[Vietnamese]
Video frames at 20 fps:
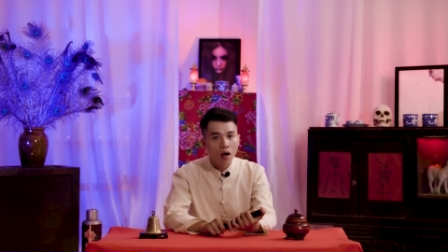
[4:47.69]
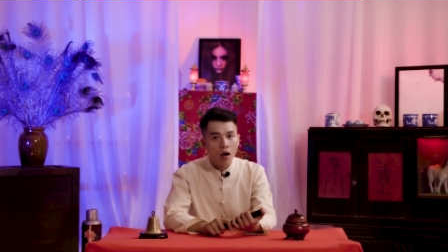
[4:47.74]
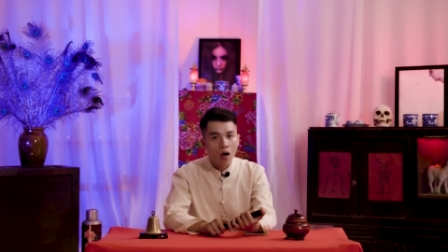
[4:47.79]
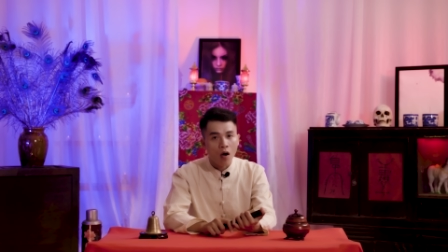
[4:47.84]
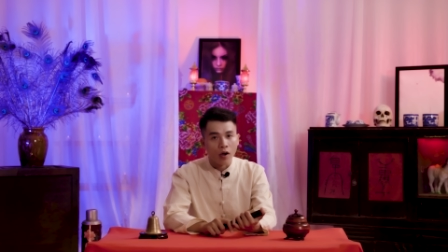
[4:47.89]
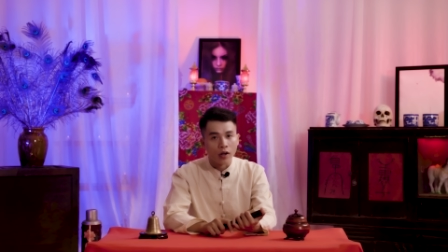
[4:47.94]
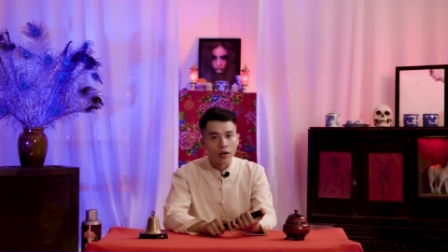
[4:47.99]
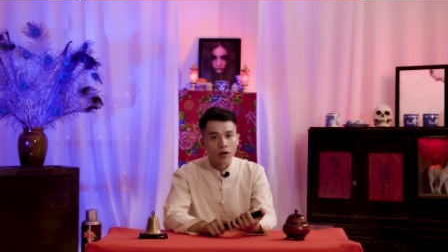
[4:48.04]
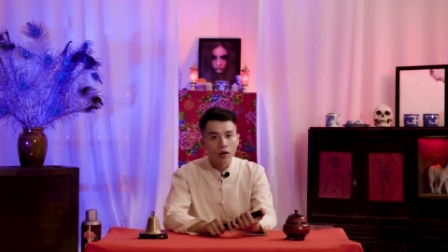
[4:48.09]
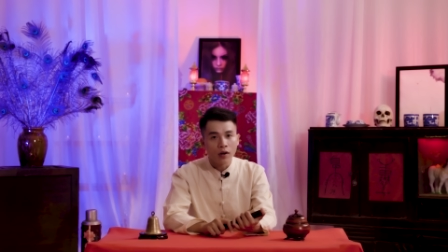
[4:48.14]

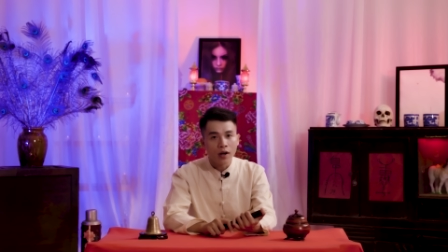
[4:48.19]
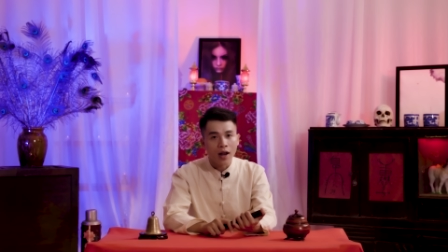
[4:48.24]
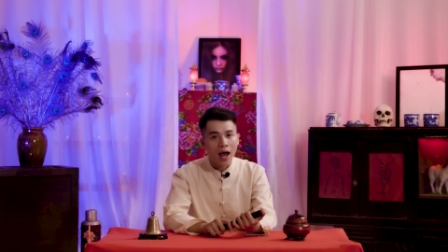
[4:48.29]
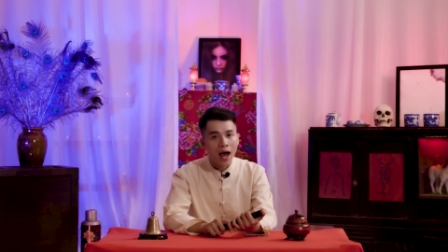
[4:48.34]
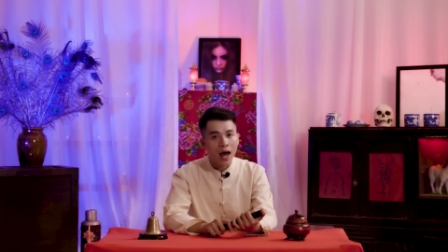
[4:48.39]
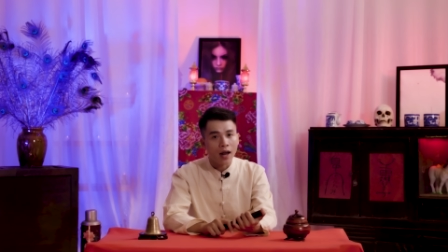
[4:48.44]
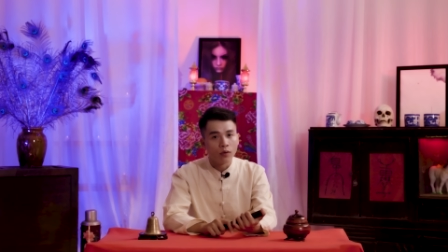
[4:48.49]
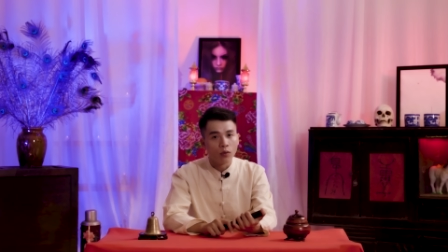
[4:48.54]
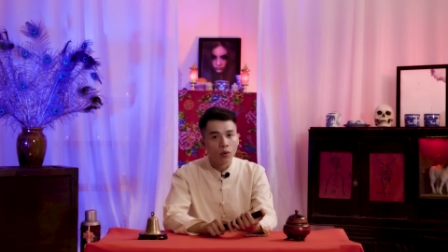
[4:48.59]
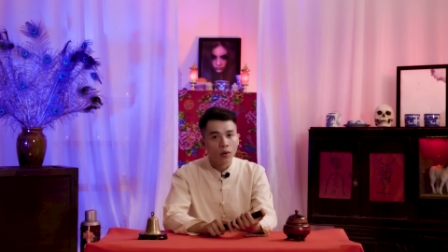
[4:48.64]
hỏi nó là
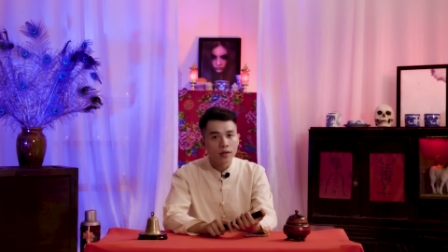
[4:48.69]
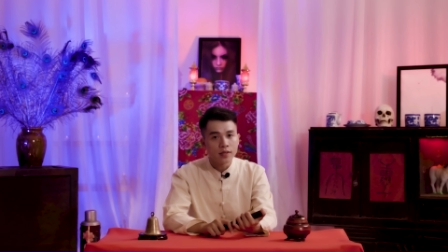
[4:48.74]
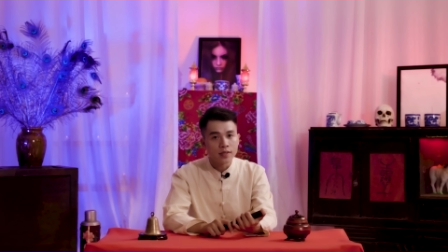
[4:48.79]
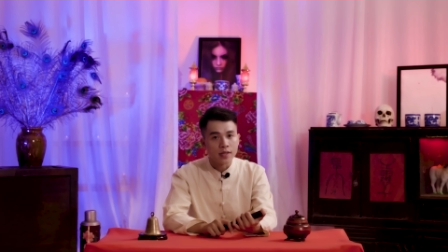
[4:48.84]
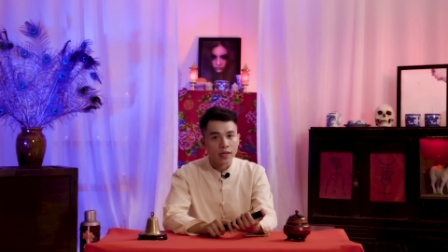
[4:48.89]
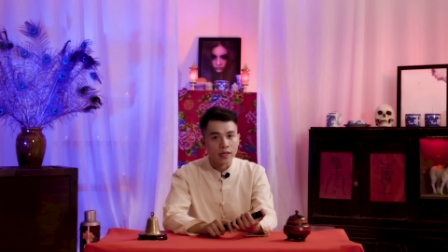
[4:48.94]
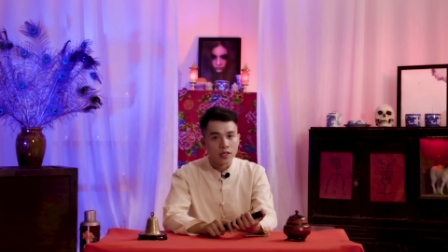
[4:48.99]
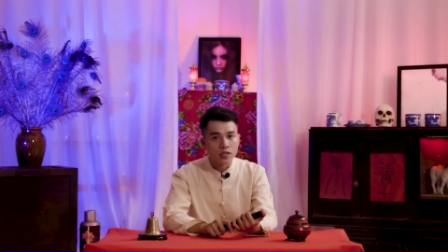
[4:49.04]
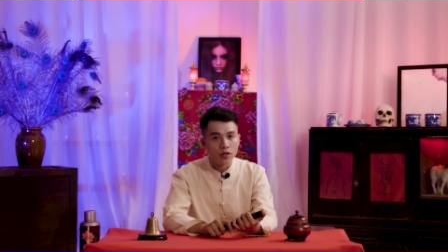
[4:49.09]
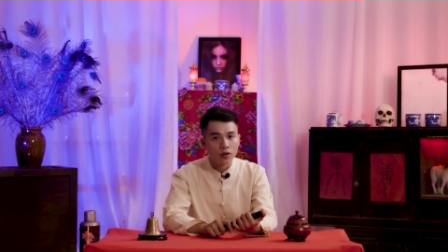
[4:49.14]
ăn uống
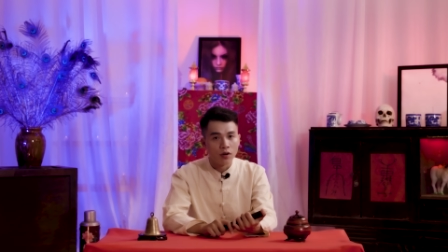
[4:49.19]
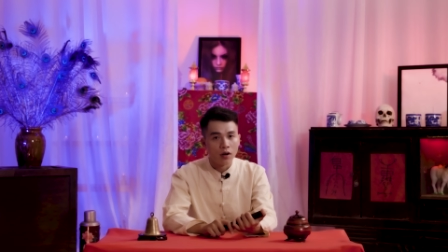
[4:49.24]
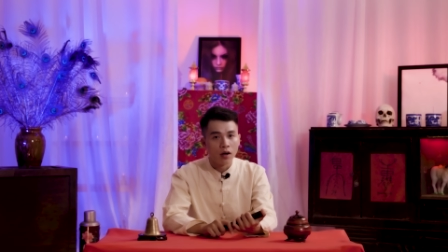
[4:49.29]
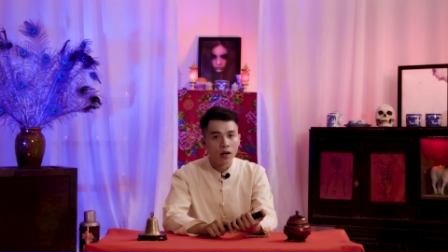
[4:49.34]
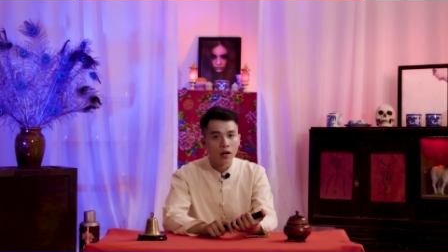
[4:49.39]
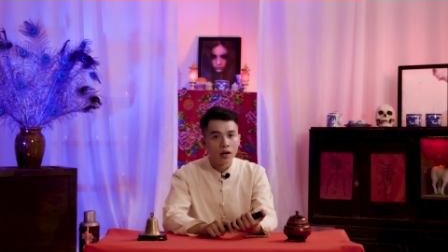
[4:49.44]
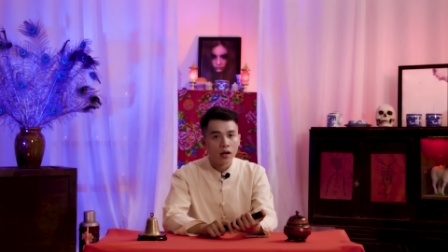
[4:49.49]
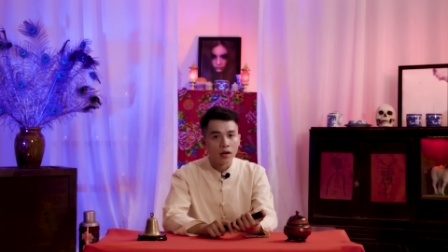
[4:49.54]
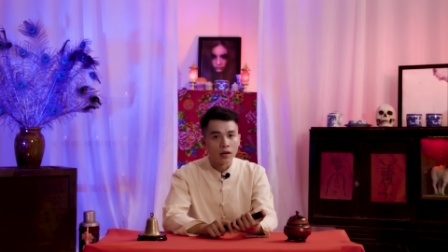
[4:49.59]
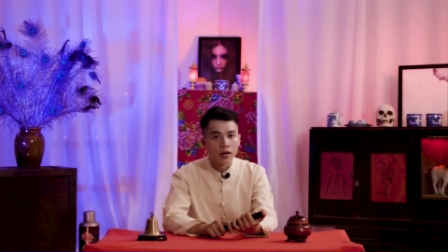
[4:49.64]
gì
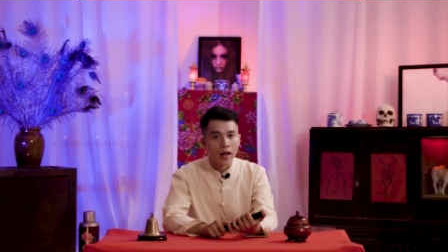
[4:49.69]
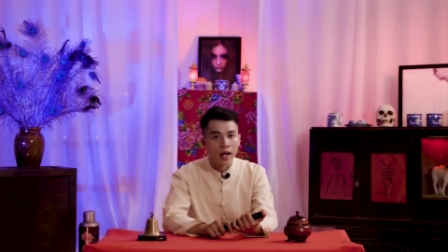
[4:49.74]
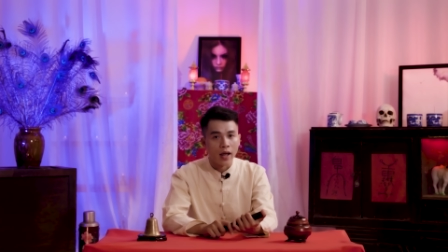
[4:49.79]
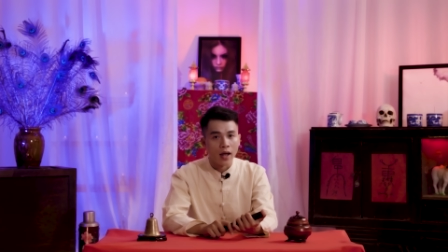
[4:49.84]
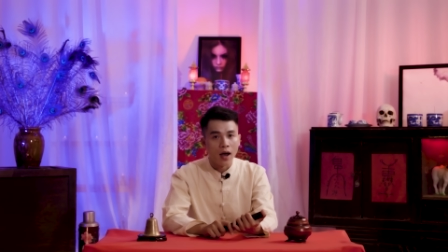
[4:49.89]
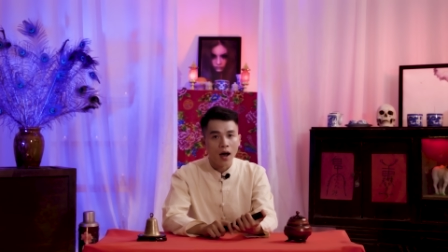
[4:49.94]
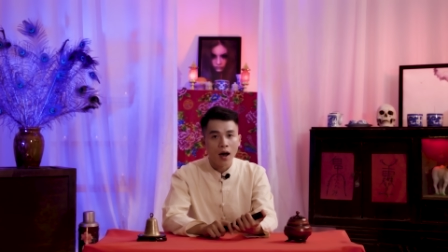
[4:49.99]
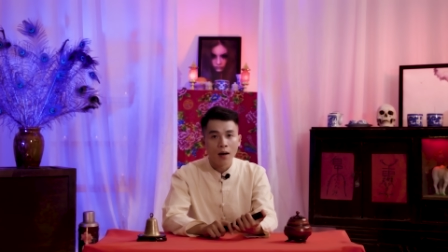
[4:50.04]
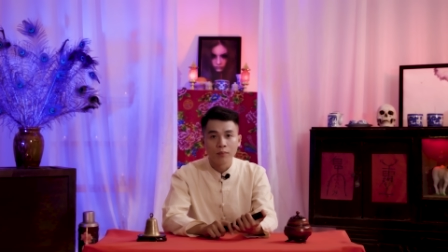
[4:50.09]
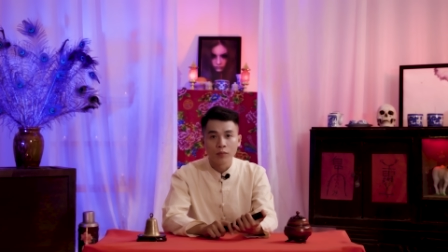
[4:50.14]
chưa
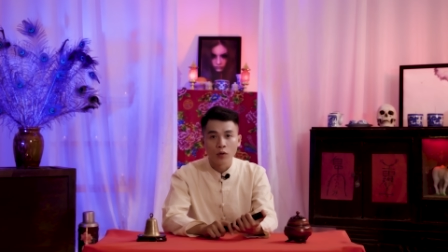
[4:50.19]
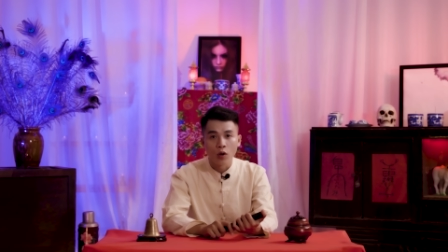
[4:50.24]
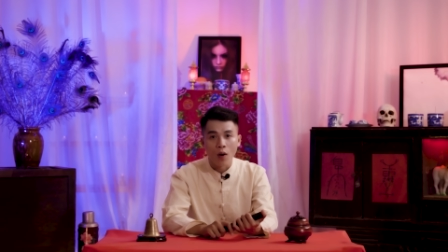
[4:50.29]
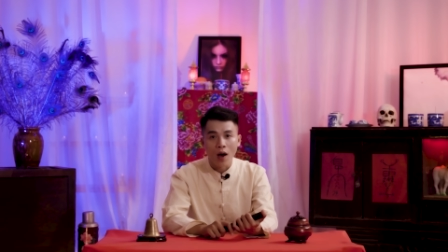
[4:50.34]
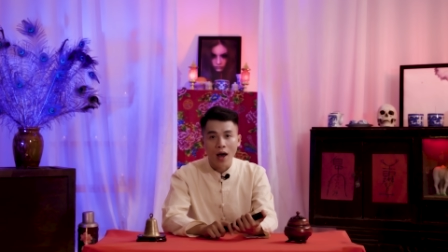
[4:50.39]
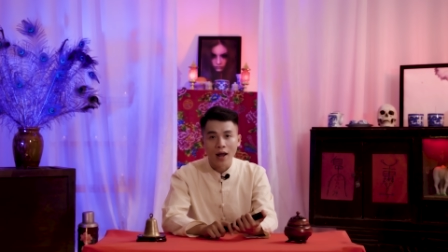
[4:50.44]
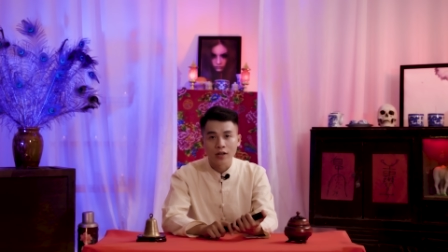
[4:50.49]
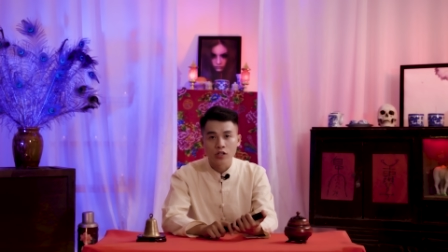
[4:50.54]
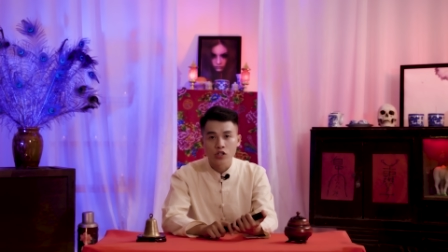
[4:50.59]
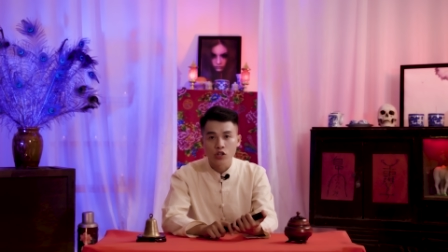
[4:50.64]
để hâm đồ
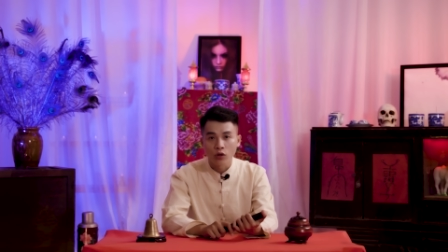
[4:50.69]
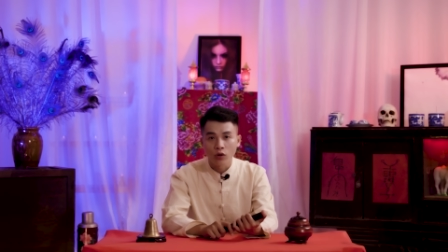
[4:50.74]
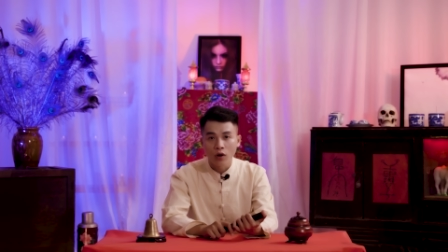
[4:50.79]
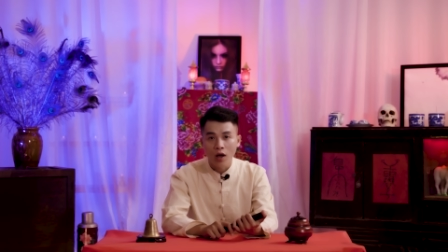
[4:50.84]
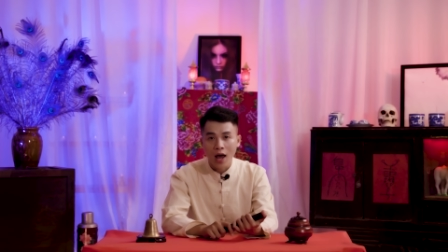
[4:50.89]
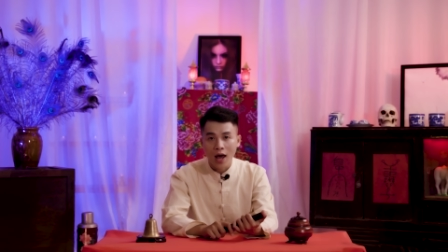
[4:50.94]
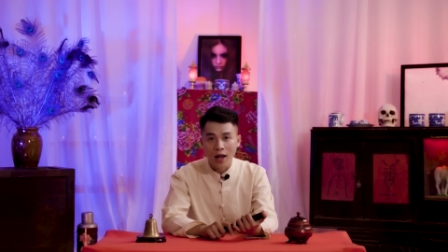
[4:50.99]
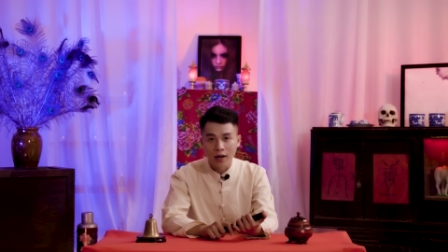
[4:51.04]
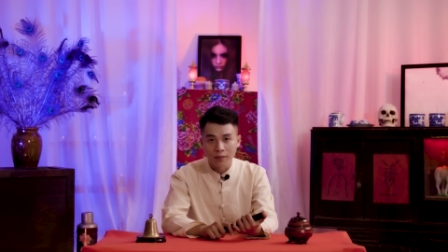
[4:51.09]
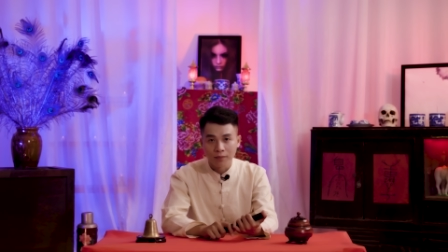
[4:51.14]
ăn cho
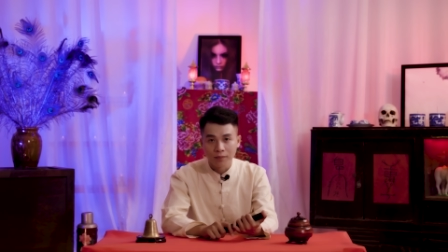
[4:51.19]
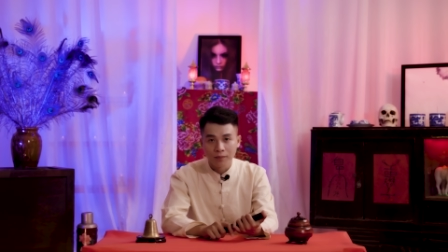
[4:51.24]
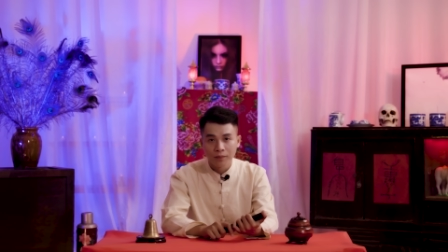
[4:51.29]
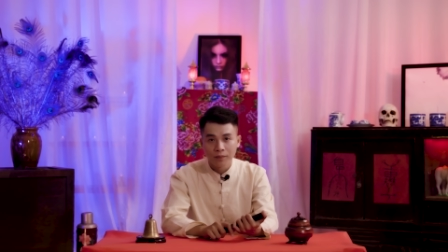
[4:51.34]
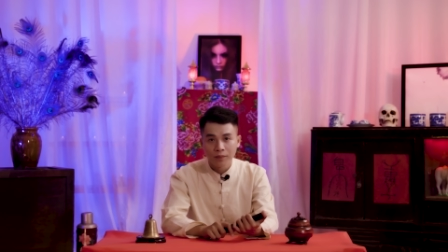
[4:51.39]
nó ăn.